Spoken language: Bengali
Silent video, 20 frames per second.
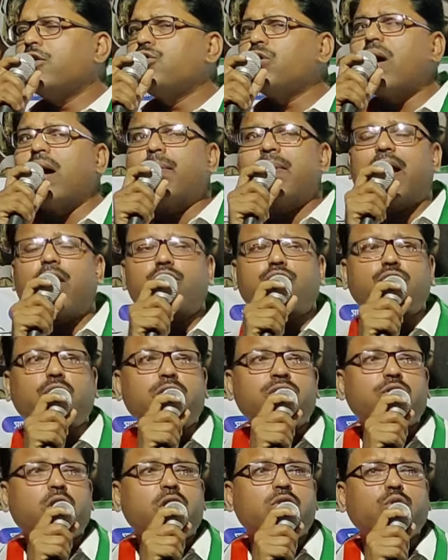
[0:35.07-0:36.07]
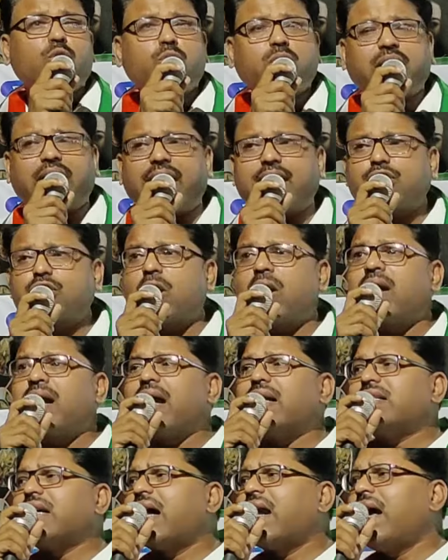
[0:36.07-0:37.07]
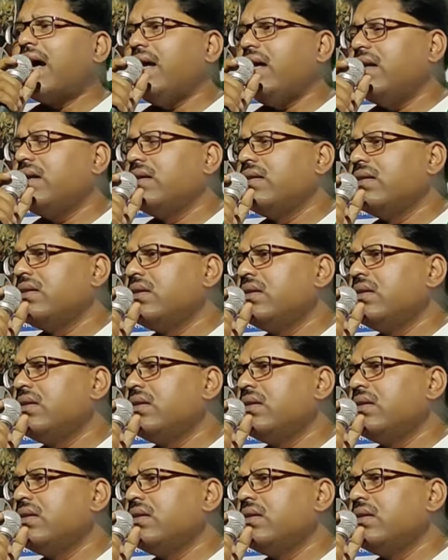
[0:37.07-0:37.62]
কিন্তু আমরা অত্যন্ত দুঃখের সঙ্গে জানাই